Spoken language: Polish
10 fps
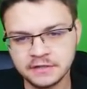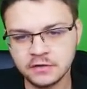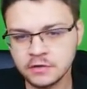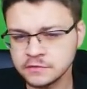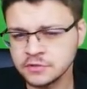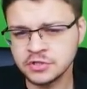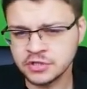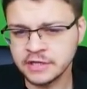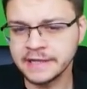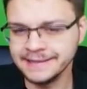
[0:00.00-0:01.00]
okazuje się, że
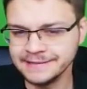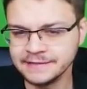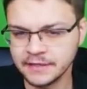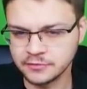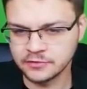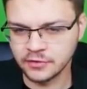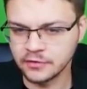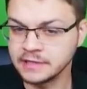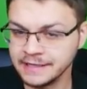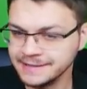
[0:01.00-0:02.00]
genin Naruto,
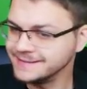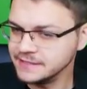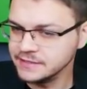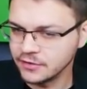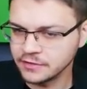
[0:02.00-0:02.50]
genin Ino,